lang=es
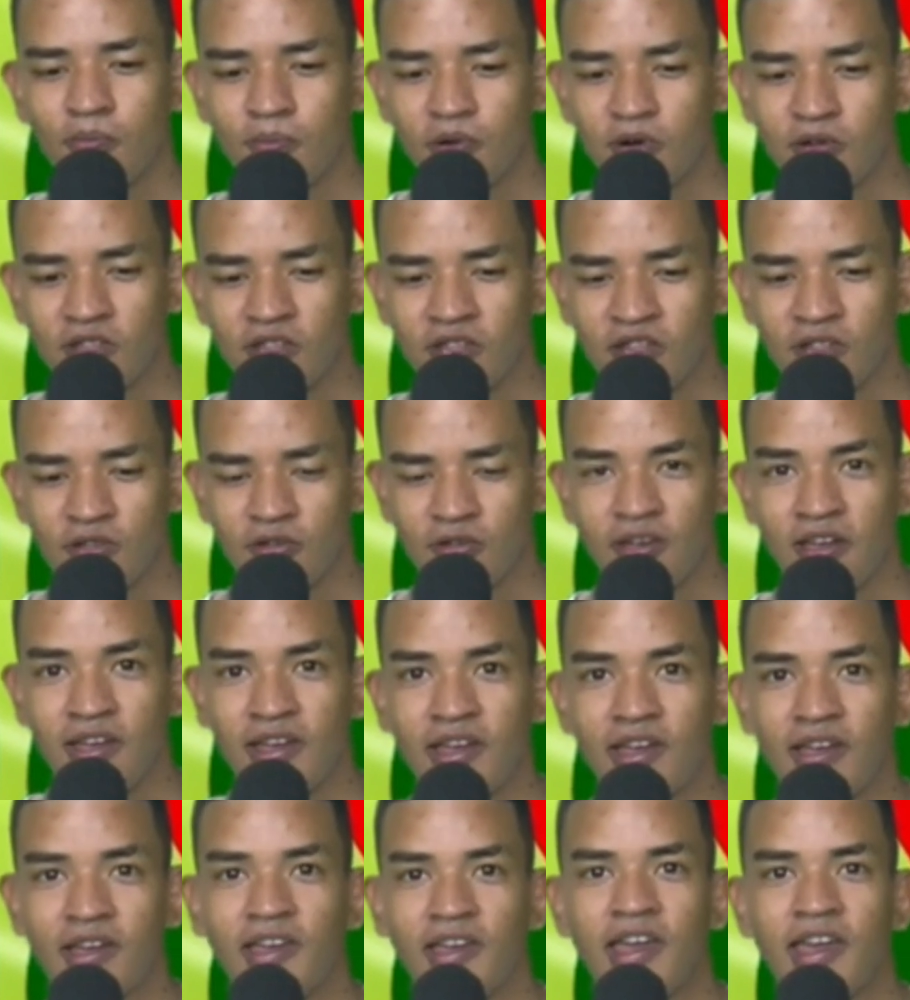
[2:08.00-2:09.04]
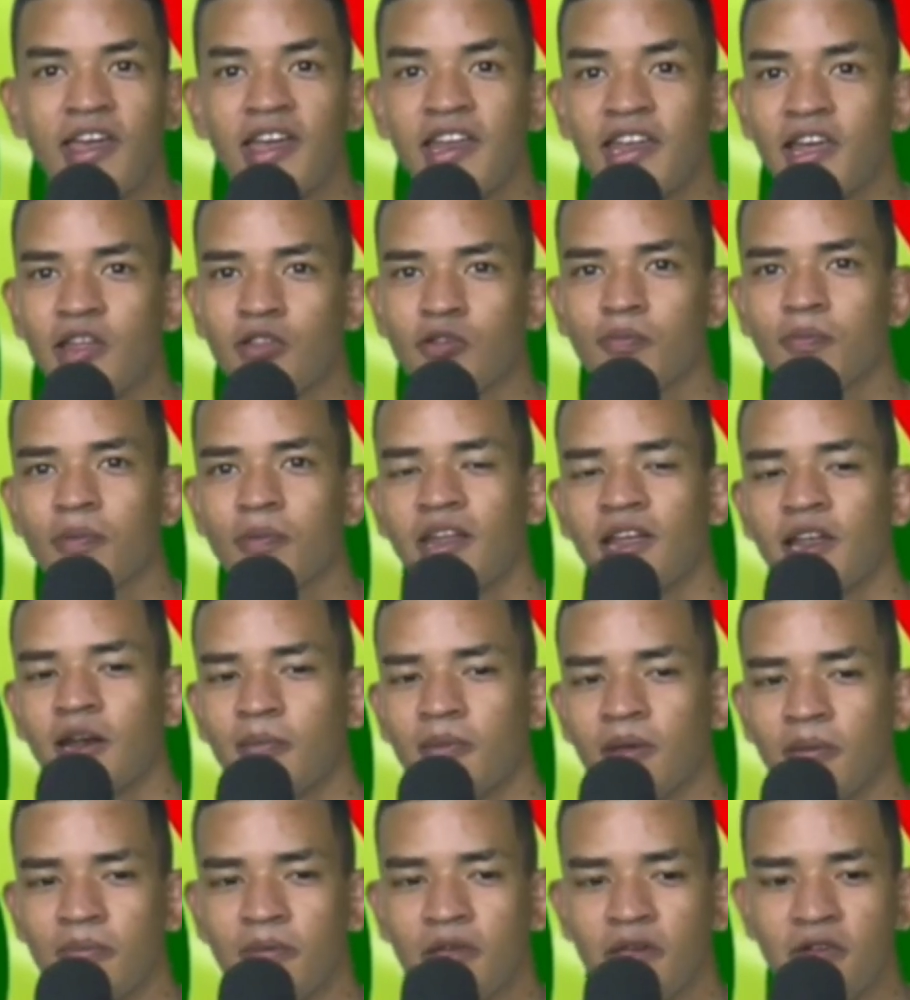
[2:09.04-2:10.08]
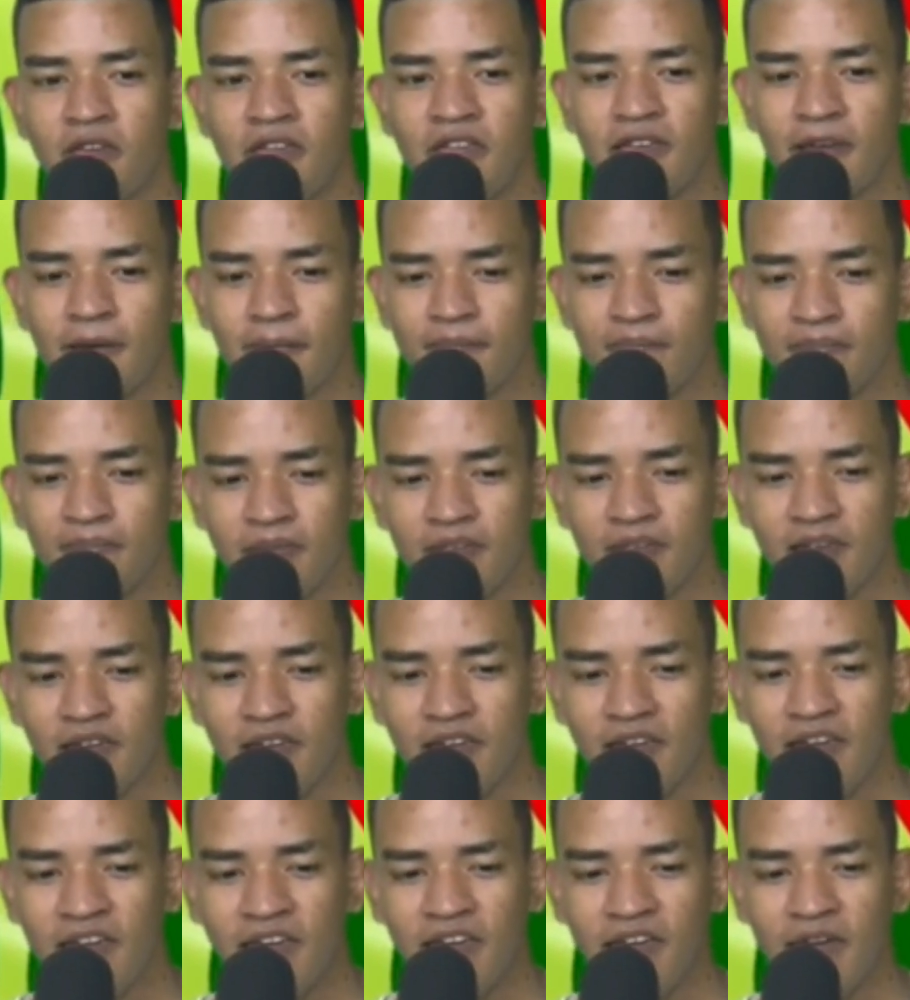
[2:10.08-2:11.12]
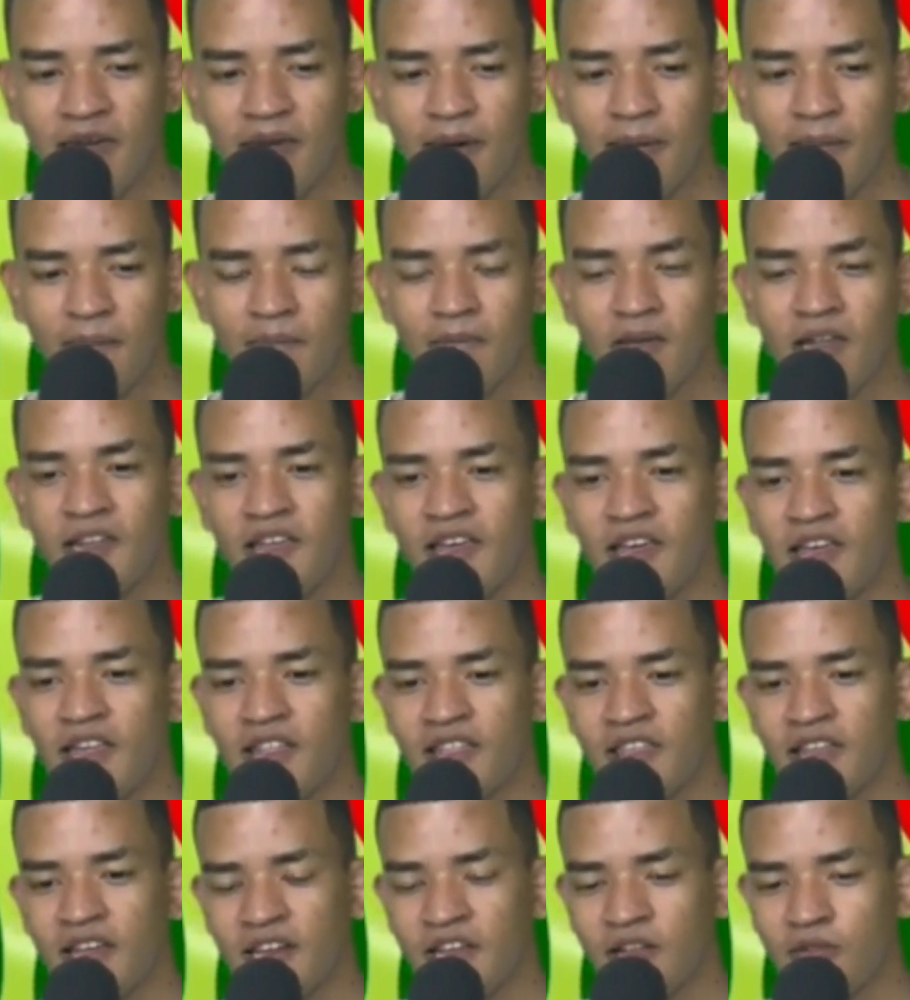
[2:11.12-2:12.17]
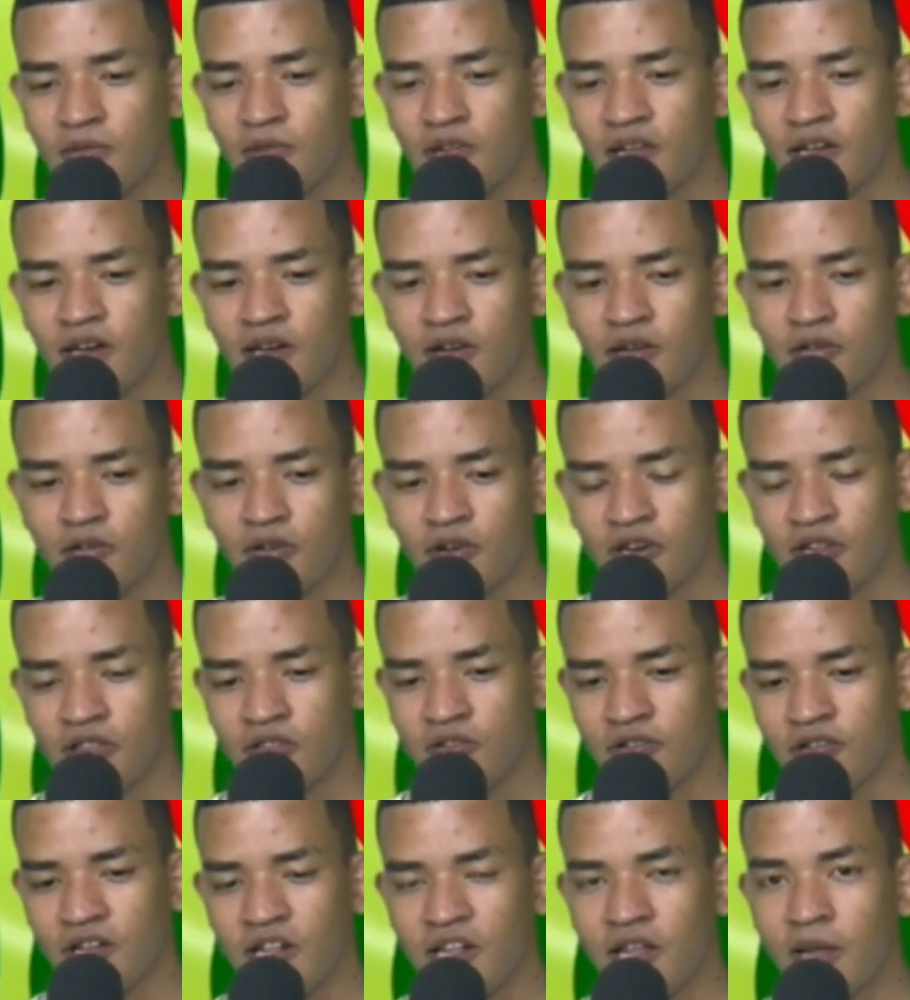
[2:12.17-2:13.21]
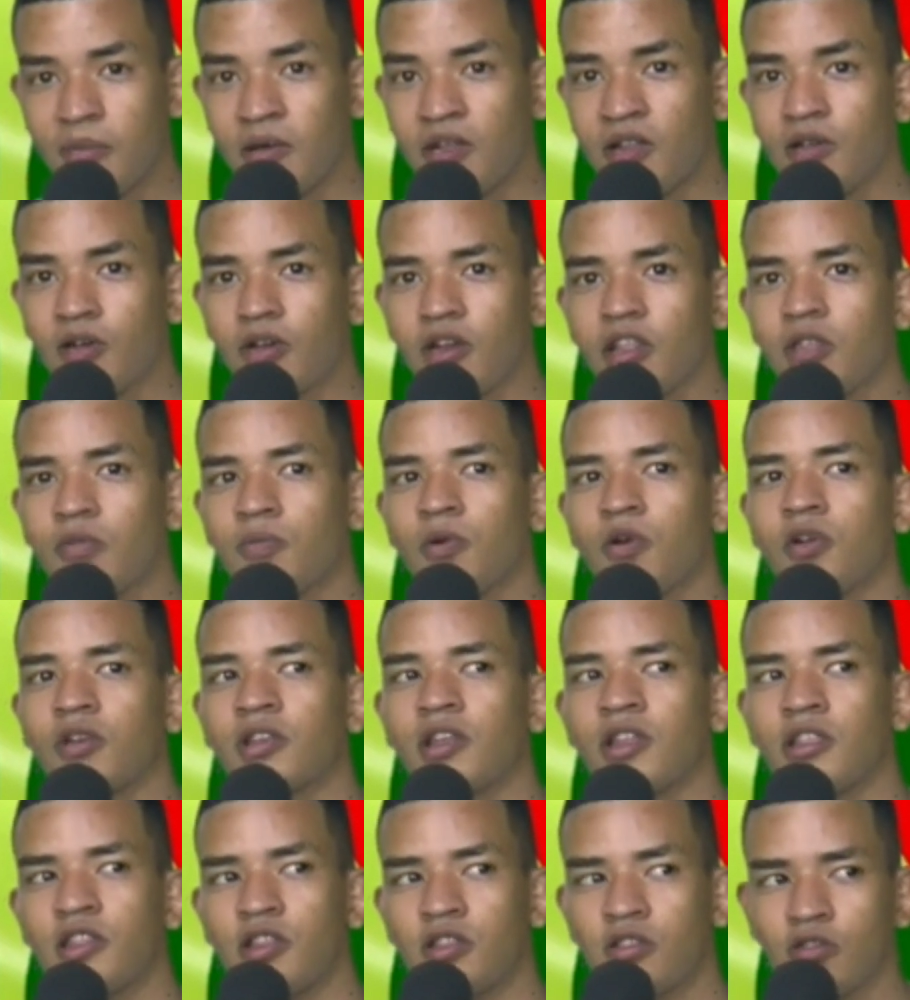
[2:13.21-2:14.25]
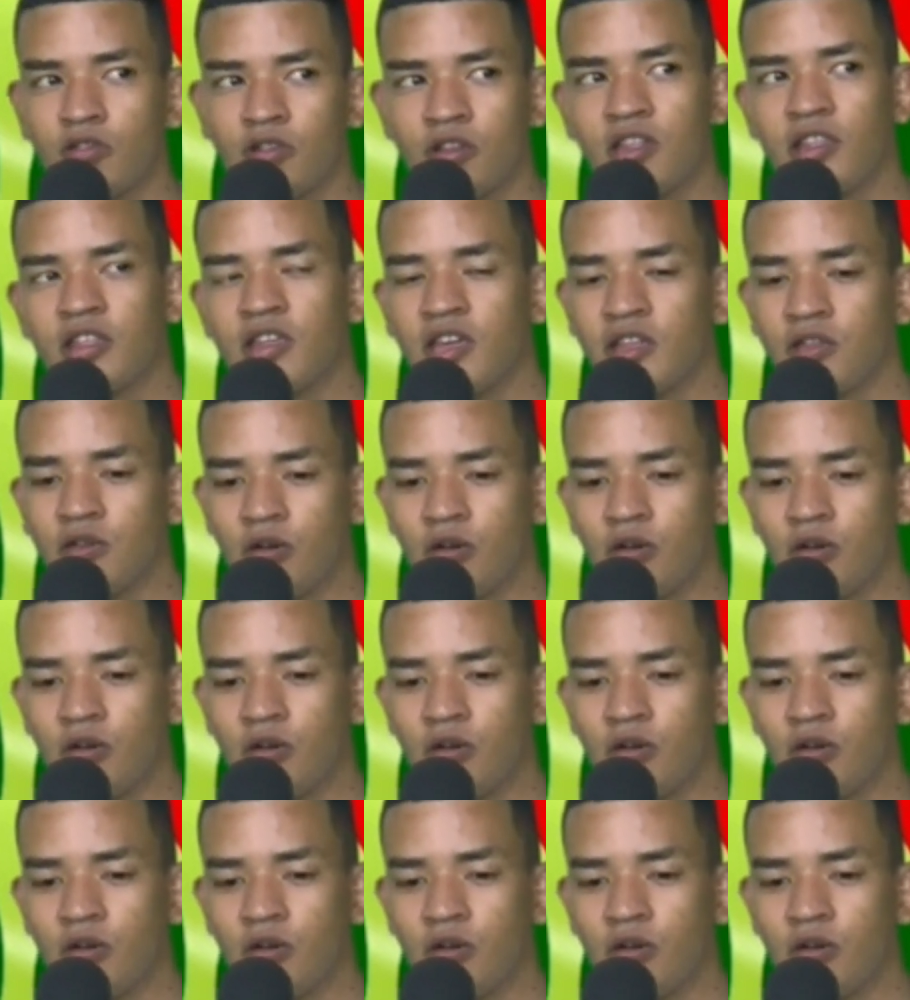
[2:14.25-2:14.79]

un proceso que quería superarme en mi vida. Eh, venía de estar en una correccional de menores por decisiones que